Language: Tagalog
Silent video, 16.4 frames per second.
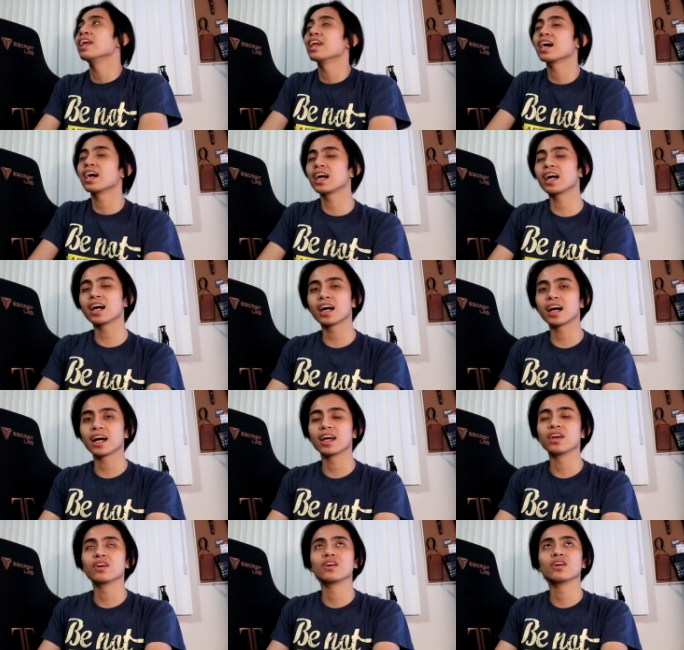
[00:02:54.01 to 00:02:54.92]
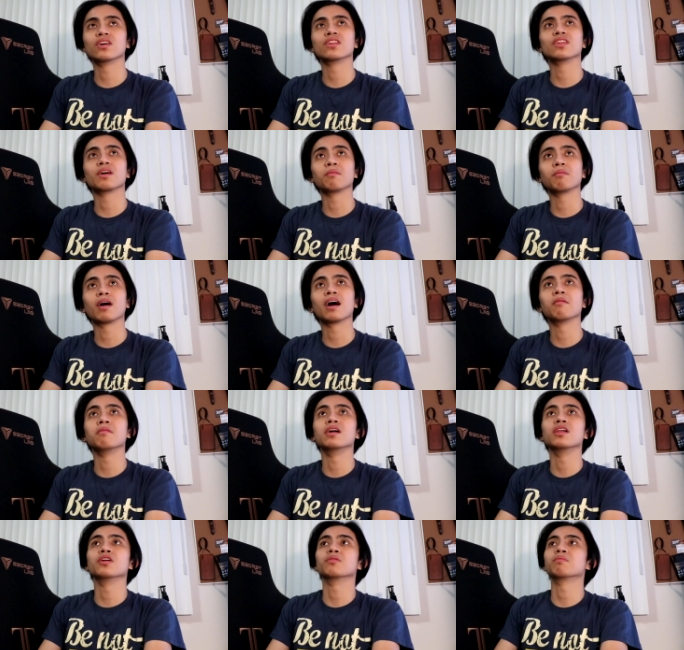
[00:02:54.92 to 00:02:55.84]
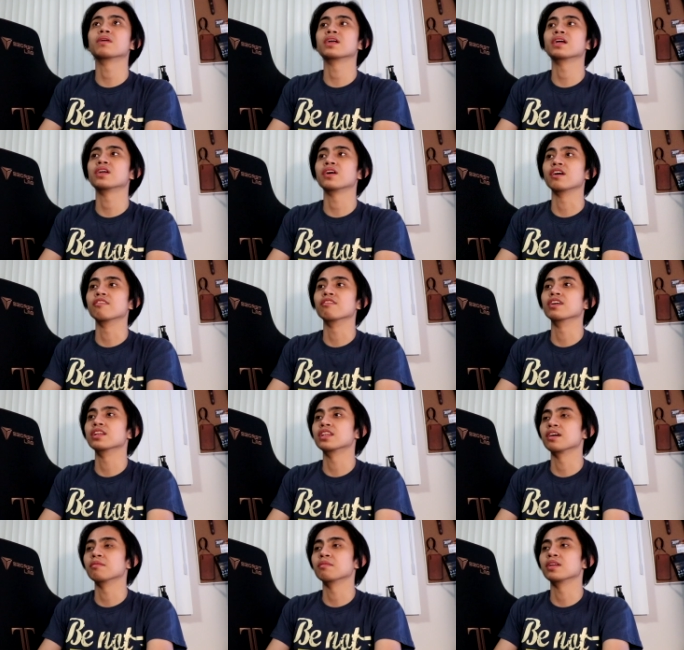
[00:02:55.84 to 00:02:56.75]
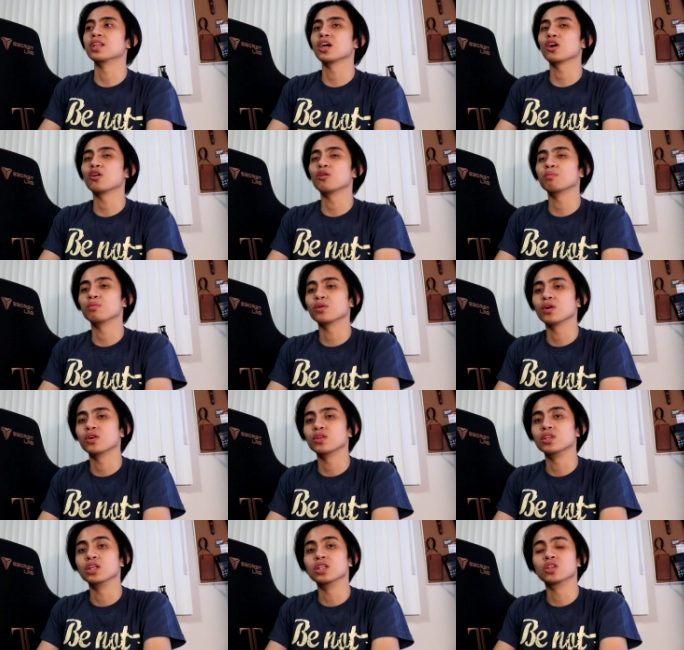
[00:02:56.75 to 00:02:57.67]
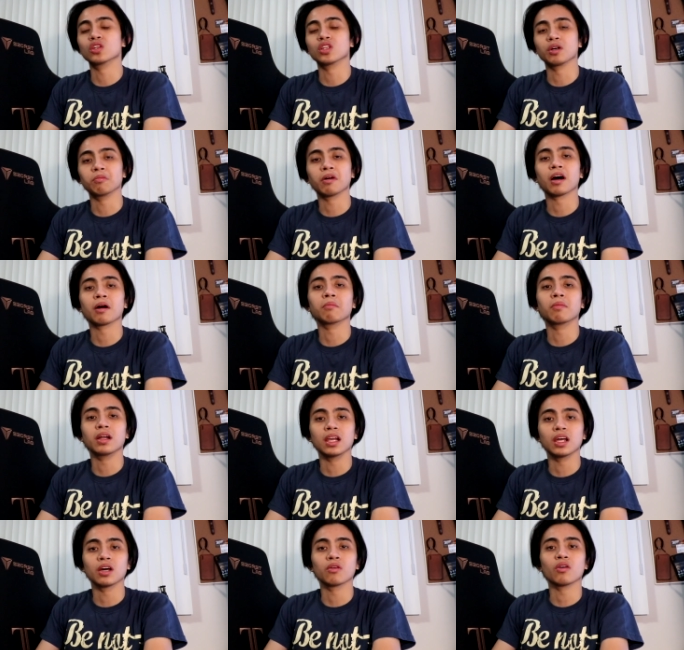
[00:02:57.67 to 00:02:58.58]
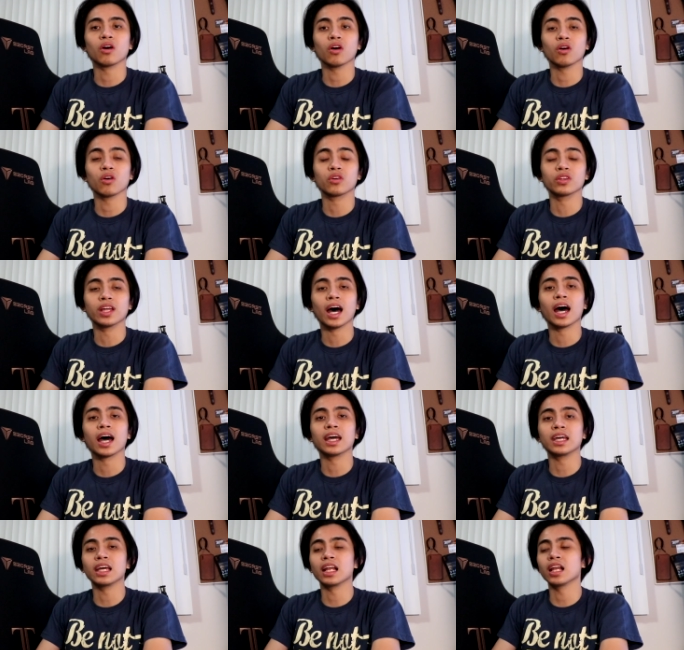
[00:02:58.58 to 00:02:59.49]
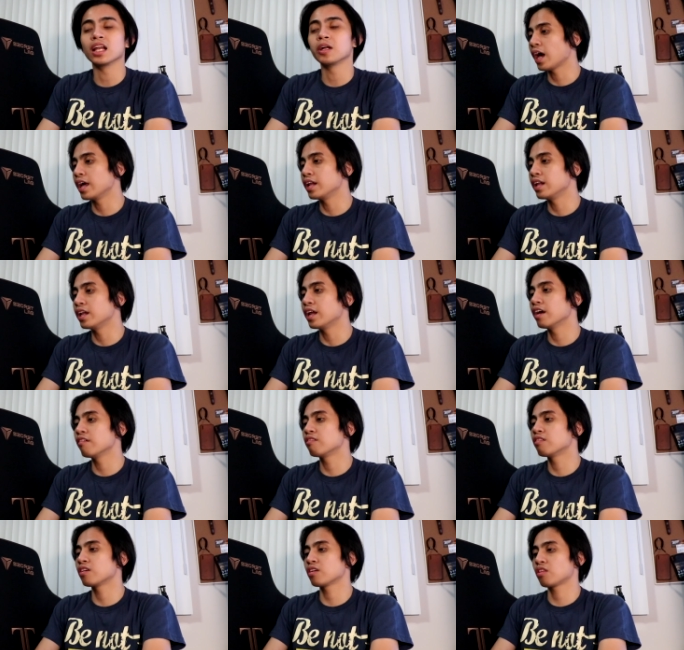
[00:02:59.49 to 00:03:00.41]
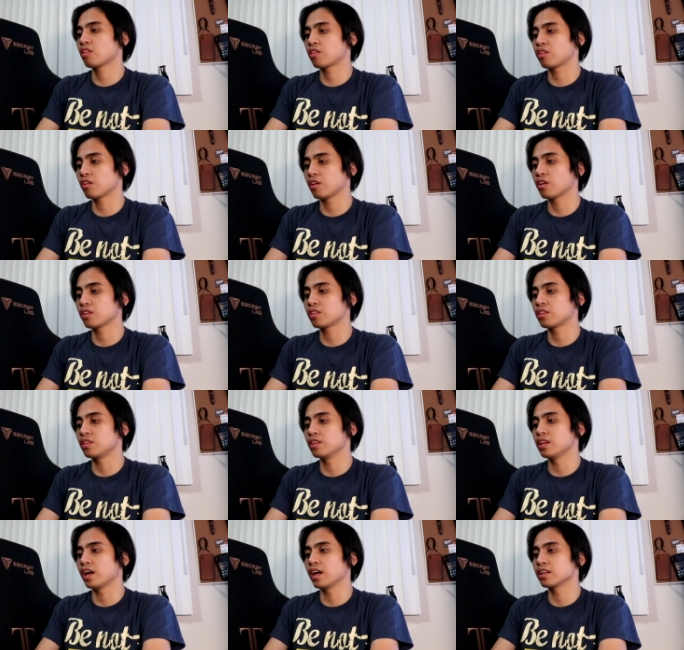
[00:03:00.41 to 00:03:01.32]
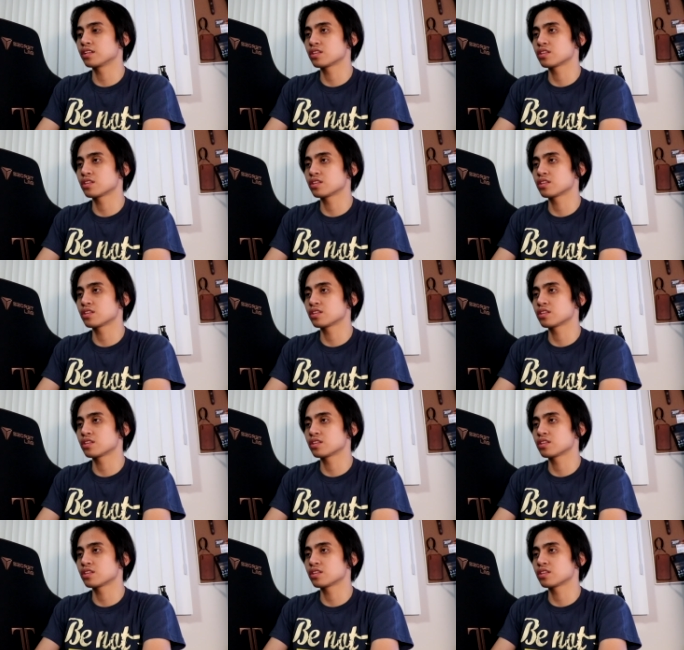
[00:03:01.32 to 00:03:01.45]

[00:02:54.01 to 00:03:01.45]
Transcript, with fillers: and hanggang ngayon nababaliw pa rin every time na nakaupo dito nababaliw ako dahil I never thought that